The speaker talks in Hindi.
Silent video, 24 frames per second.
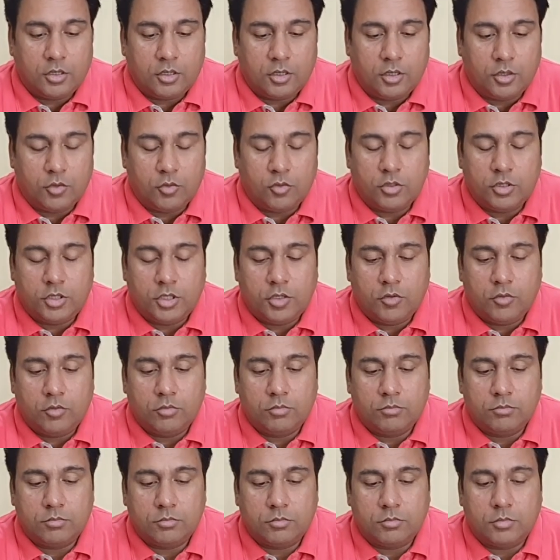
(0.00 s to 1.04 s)
गरुड़ देव
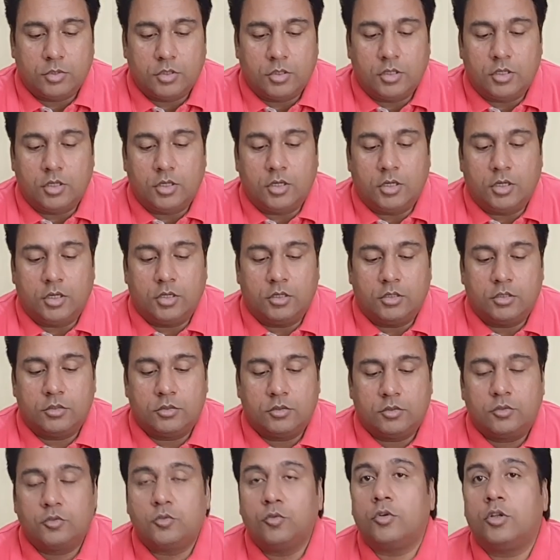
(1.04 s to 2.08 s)

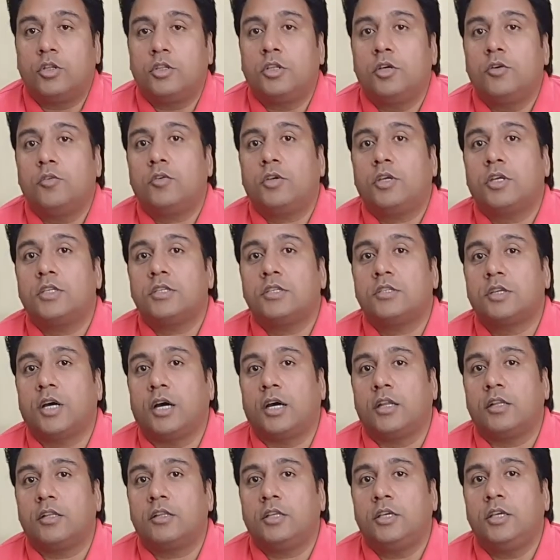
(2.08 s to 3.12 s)
सूर्यदेव के
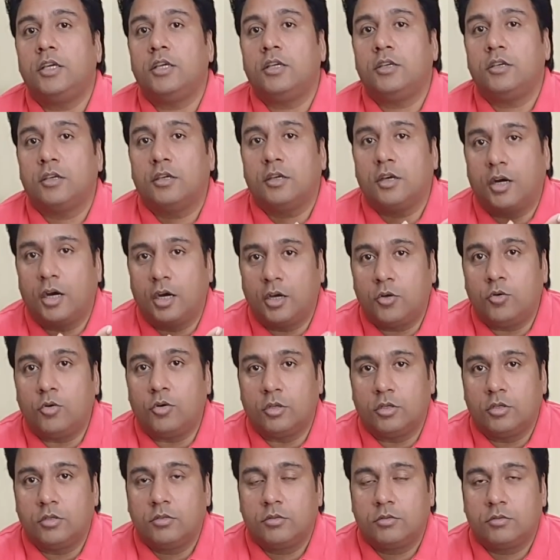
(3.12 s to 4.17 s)
सारथी अरुण
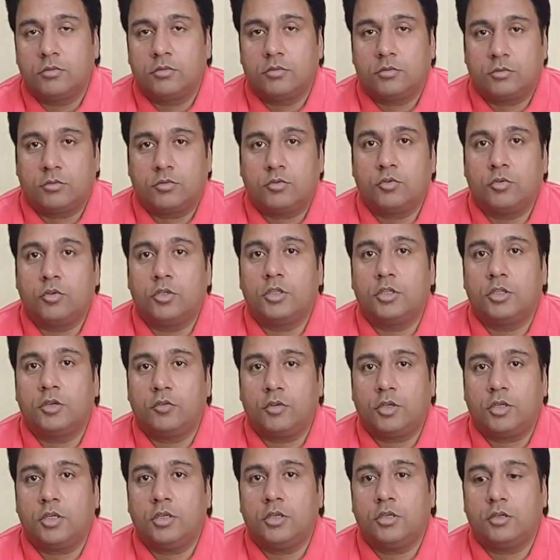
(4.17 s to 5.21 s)
सूर्यदेव
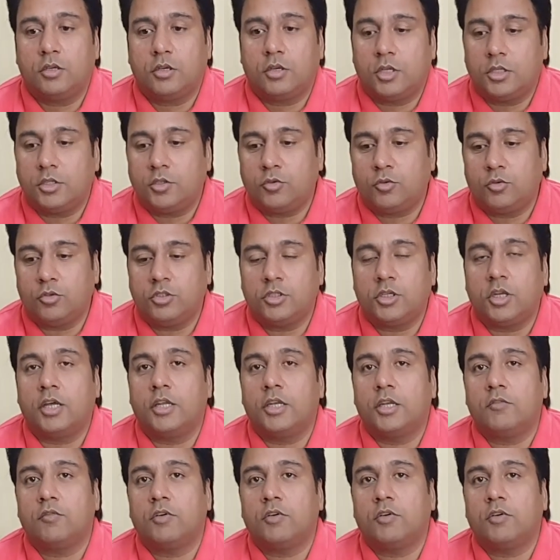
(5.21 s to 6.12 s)
के रथ को चलाने